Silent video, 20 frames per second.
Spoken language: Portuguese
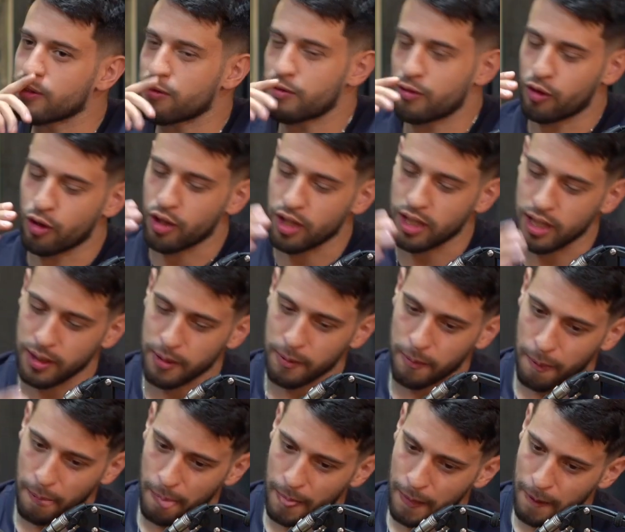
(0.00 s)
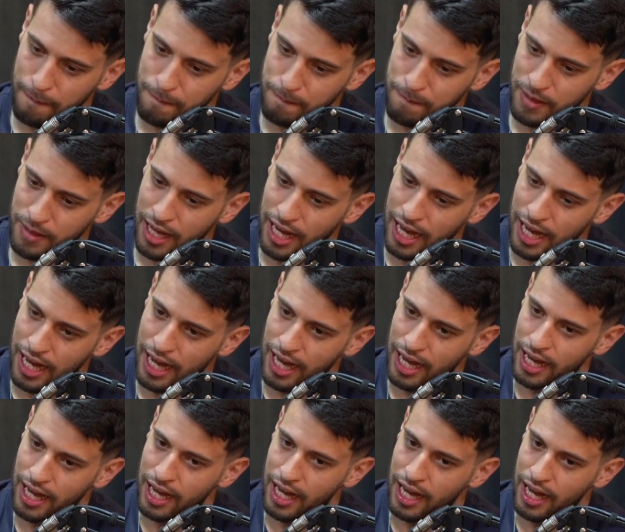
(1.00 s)
foi.
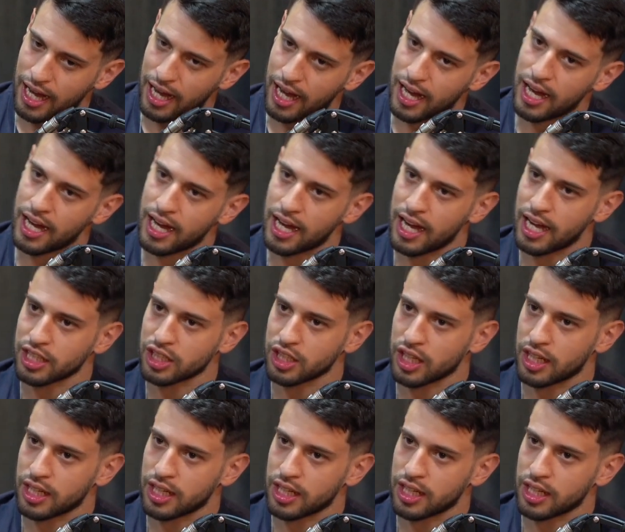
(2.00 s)
A, a